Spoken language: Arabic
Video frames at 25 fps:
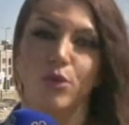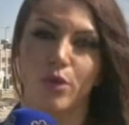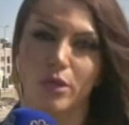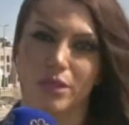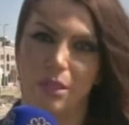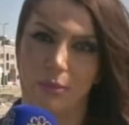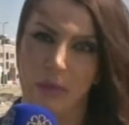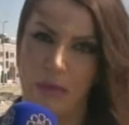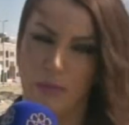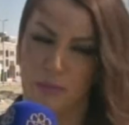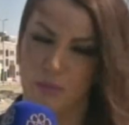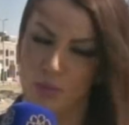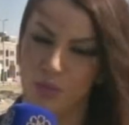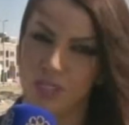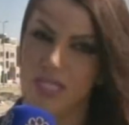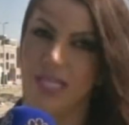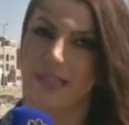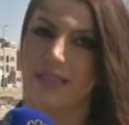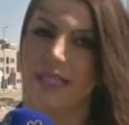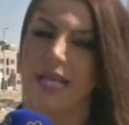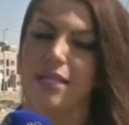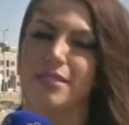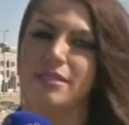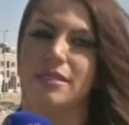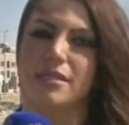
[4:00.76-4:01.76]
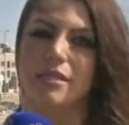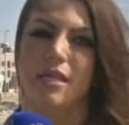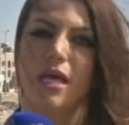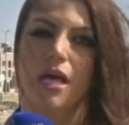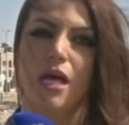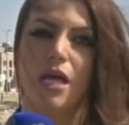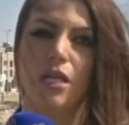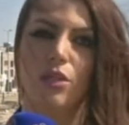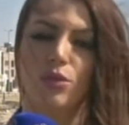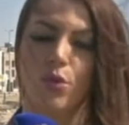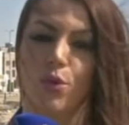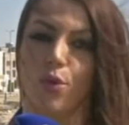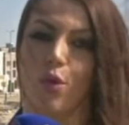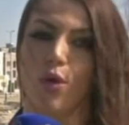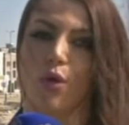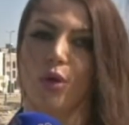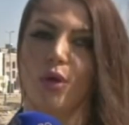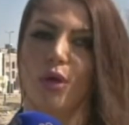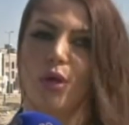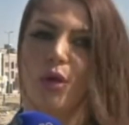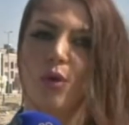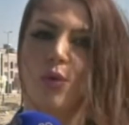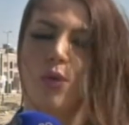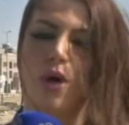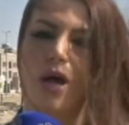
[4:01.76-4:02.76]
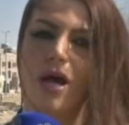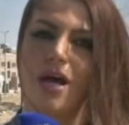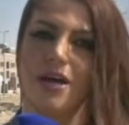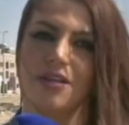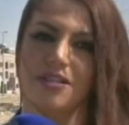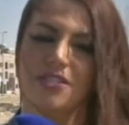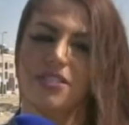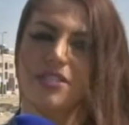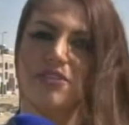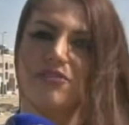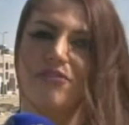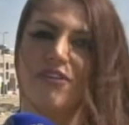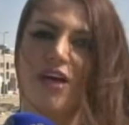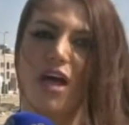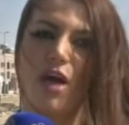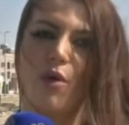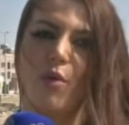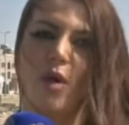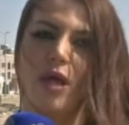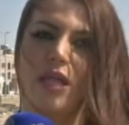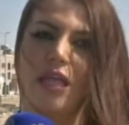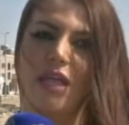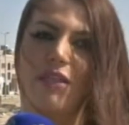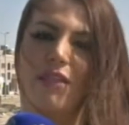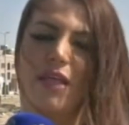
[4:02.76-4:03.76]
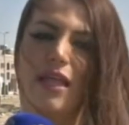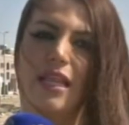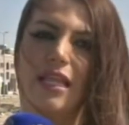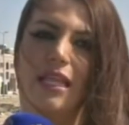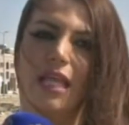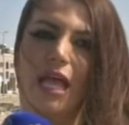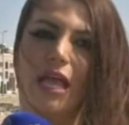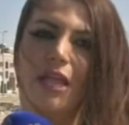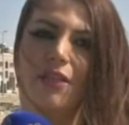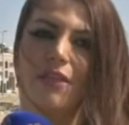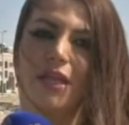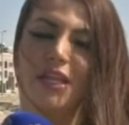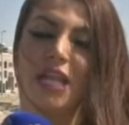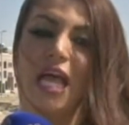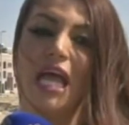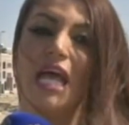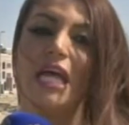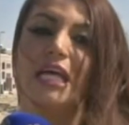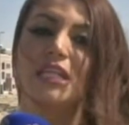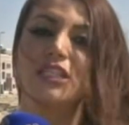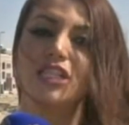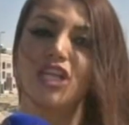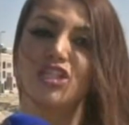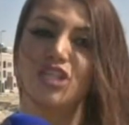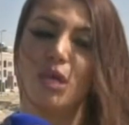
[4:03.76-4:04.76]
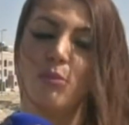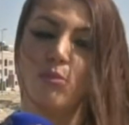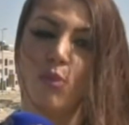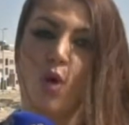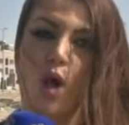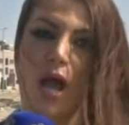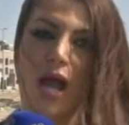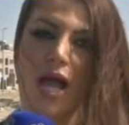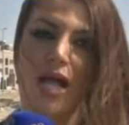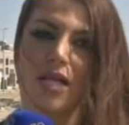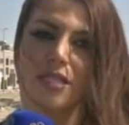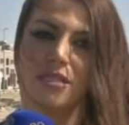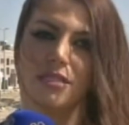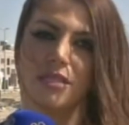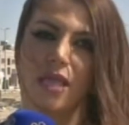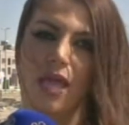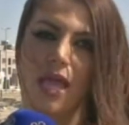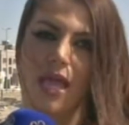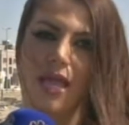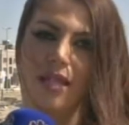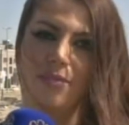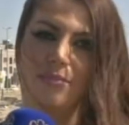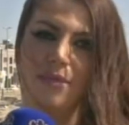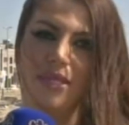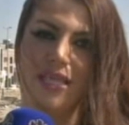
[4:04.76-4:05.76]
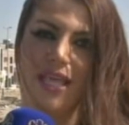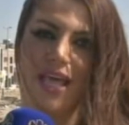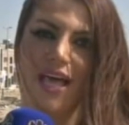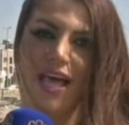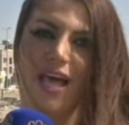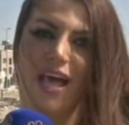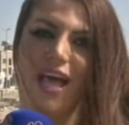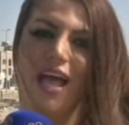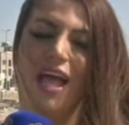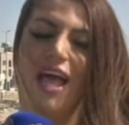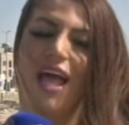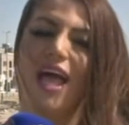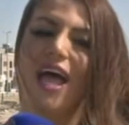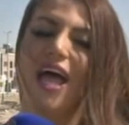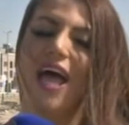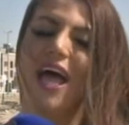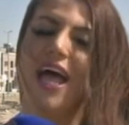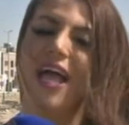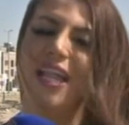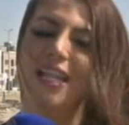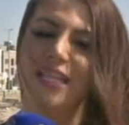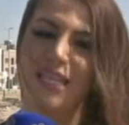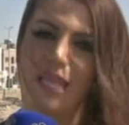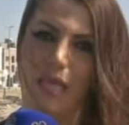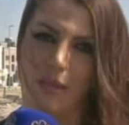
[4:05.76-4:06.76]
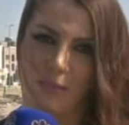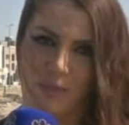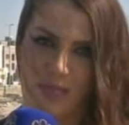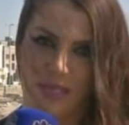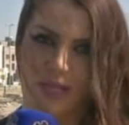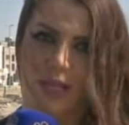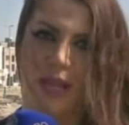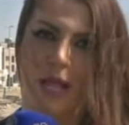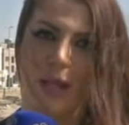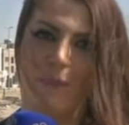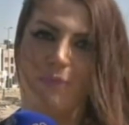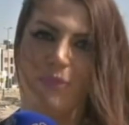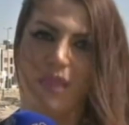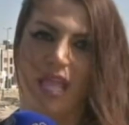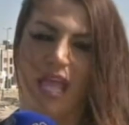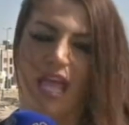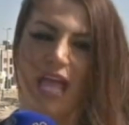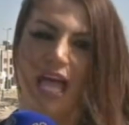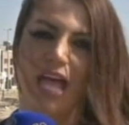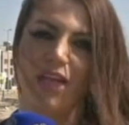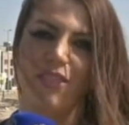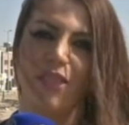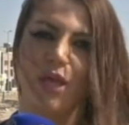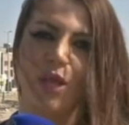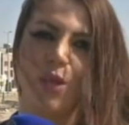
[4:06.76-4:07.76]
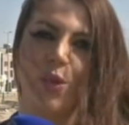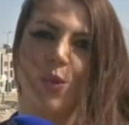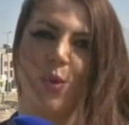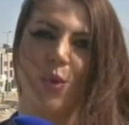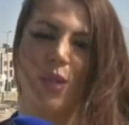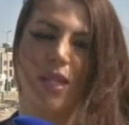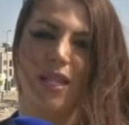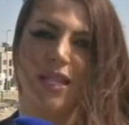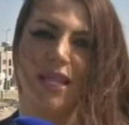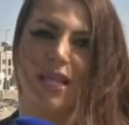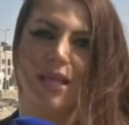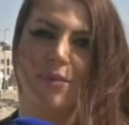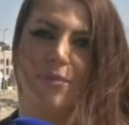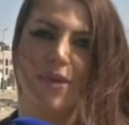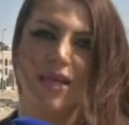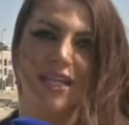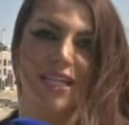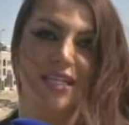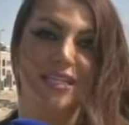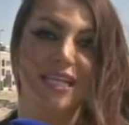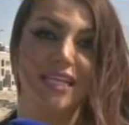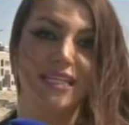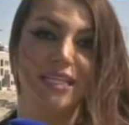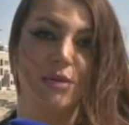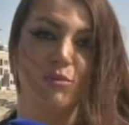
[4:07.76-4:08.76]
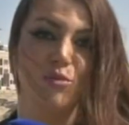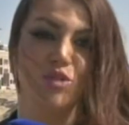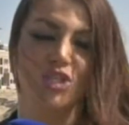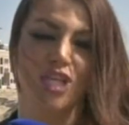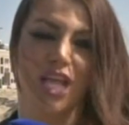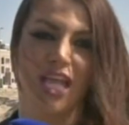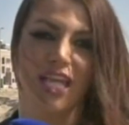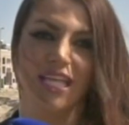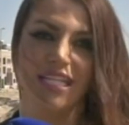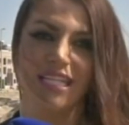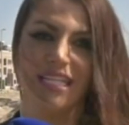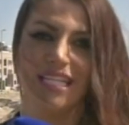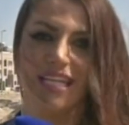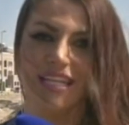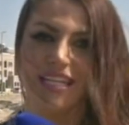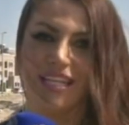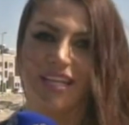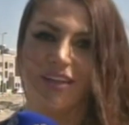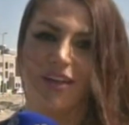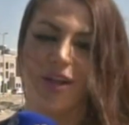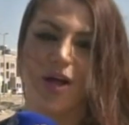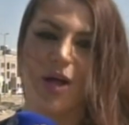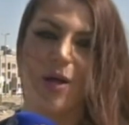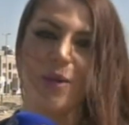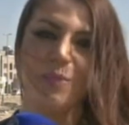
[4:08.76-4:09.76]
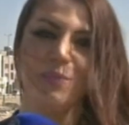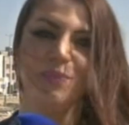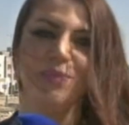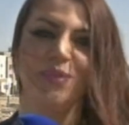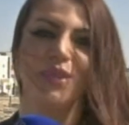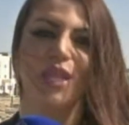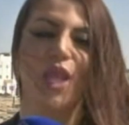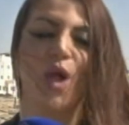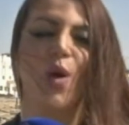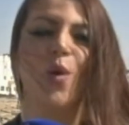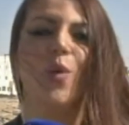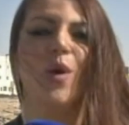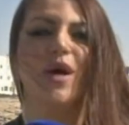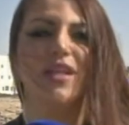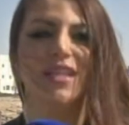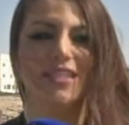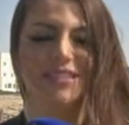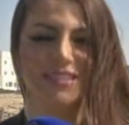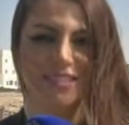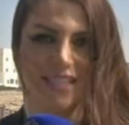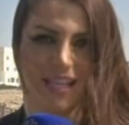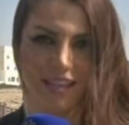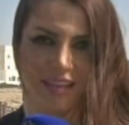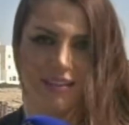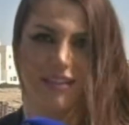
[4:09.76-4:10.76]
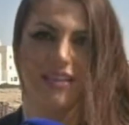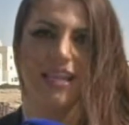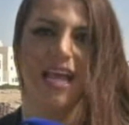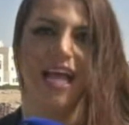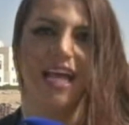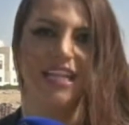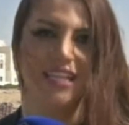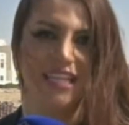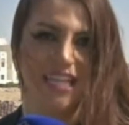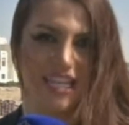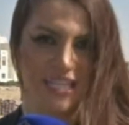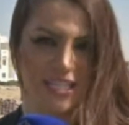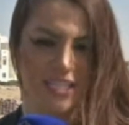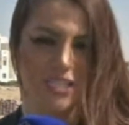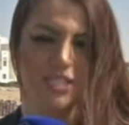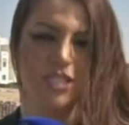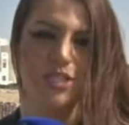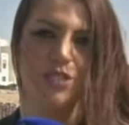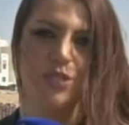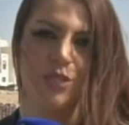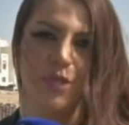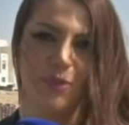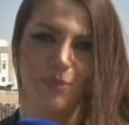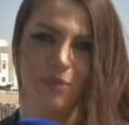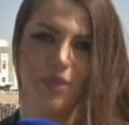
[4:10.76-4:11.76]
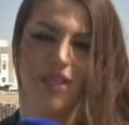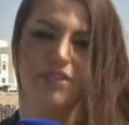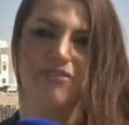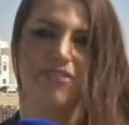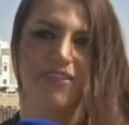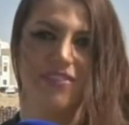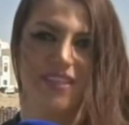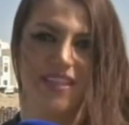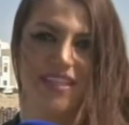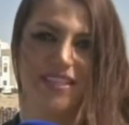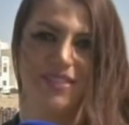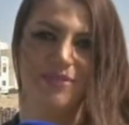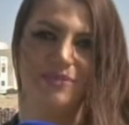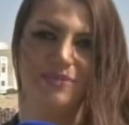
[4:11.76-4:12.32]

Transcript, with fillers: طبعا بنية تحتية طرق وأرصفة وكذلك أيضا تجمعات المياه الكبيرة هذا كل ما لدينا مشاهدينا الكرام وننتقل الآن إلى الاستديو تفضلي